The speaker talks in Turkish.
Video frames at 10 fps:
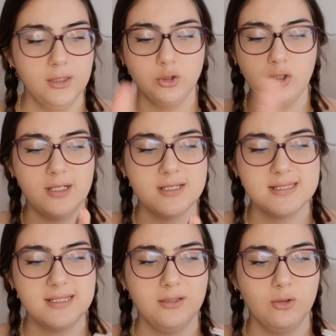Şöyle
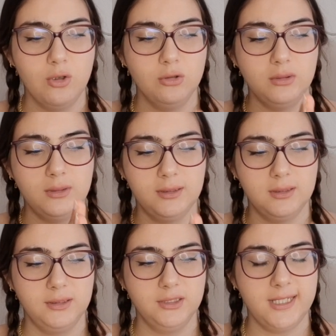silikon
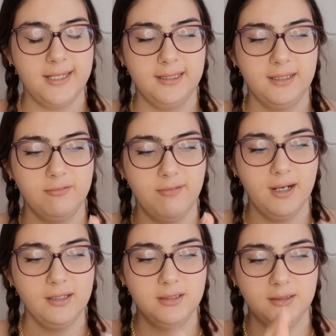e, şeyleri
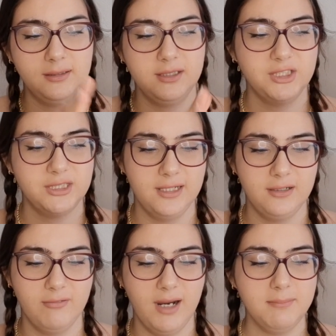var,
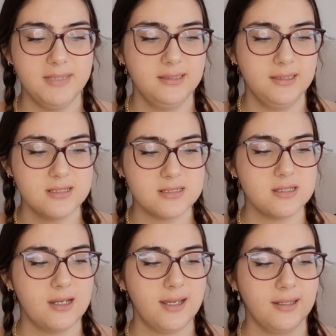dişleri var. Bildiğiniz
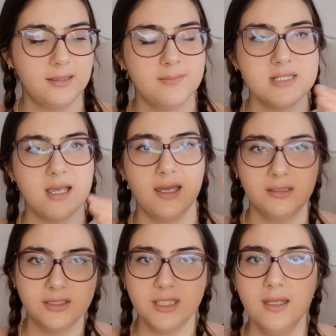tarak gibi
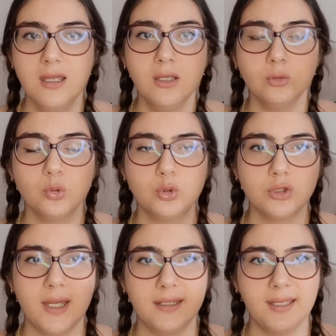sadece
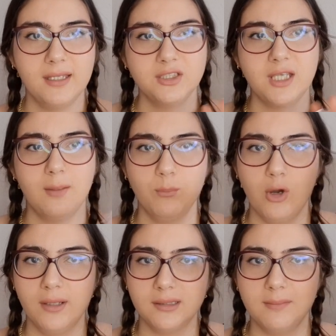duştayken
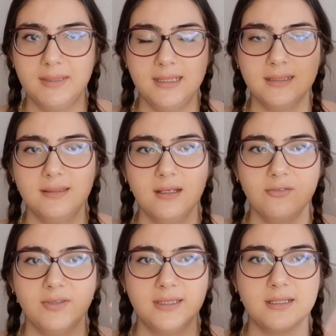şampuanla birlikte
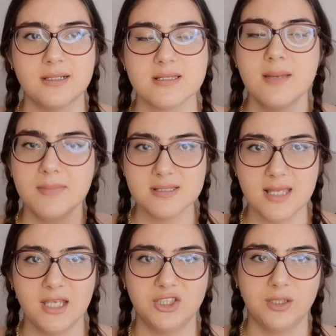kafa derinize
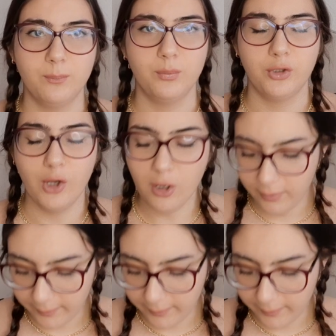masaj yapıyor.